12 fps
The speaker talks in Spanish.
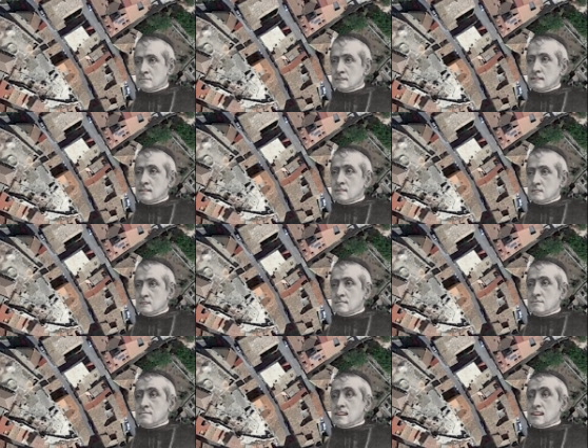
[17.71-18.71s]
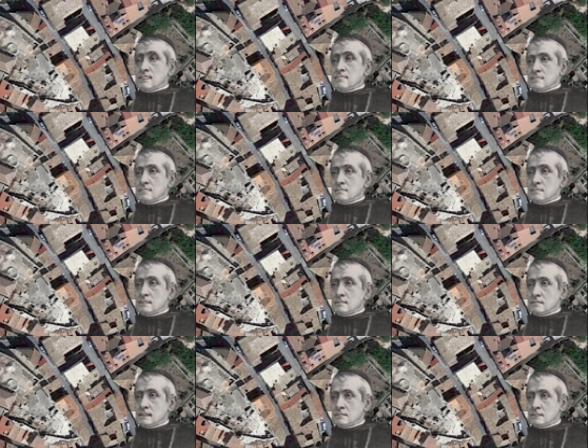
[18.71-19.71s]
y me destinaron a la carrera
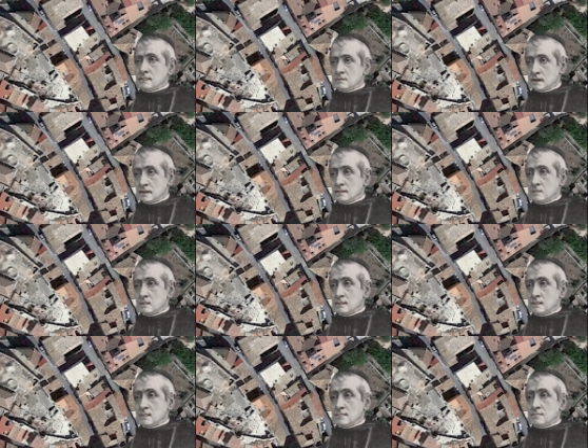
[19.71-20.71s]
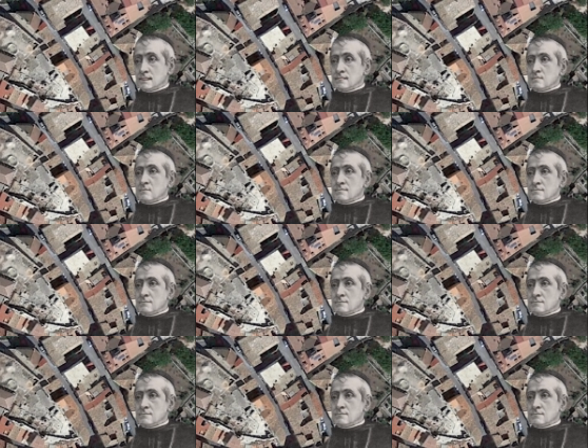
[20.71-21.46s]
de armas para seguir la tradición.